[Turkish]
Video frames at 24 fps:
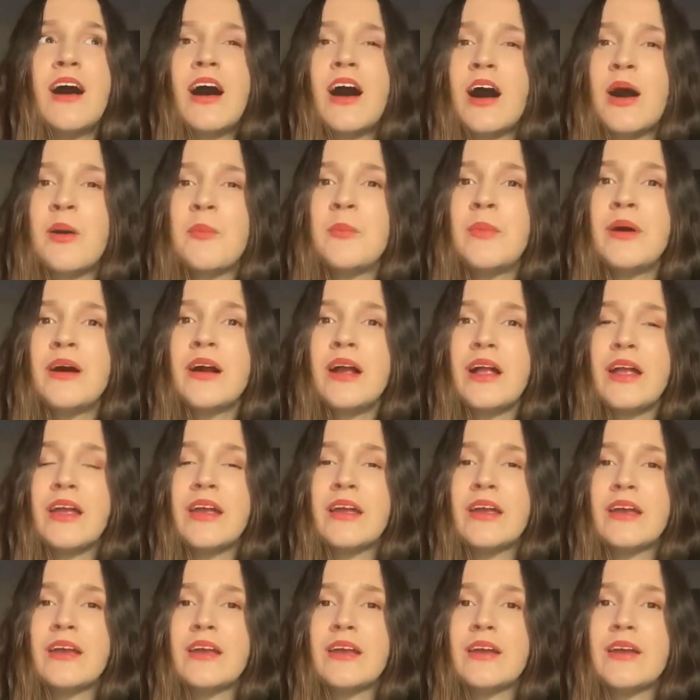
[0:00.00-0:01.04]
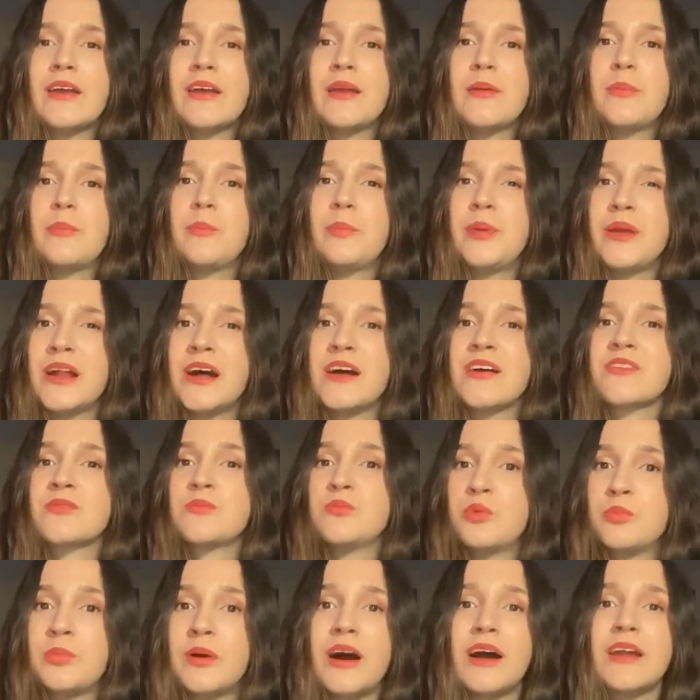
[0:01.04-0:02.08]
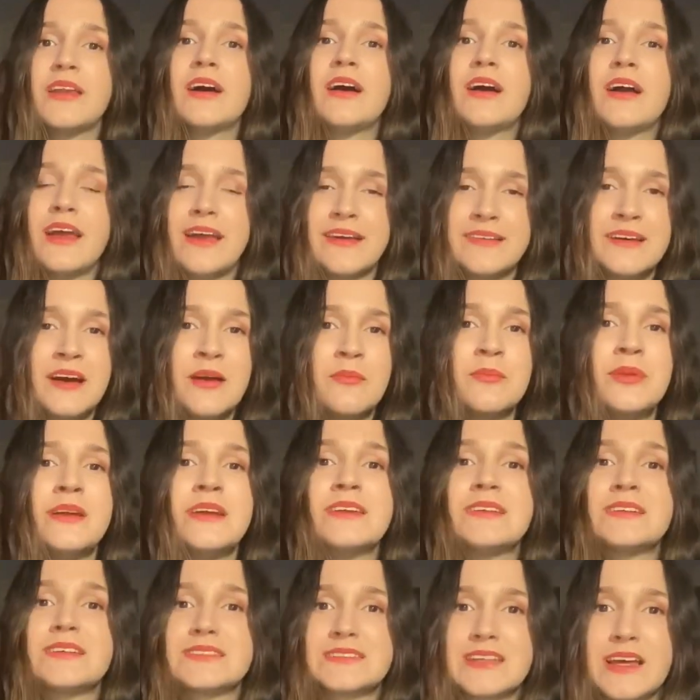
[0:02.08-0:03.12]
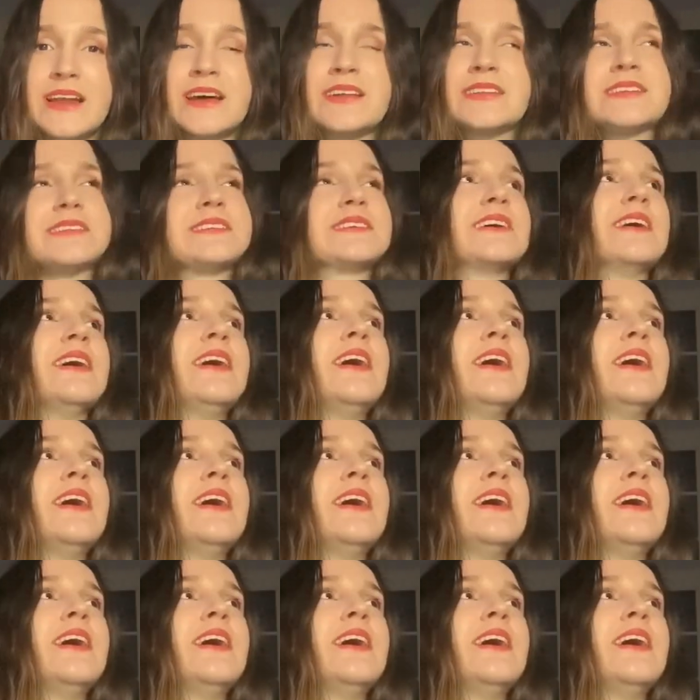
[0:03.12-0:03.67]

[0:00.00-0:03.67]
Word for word: Ama e, biraz mübalağa eden bir sanatçı.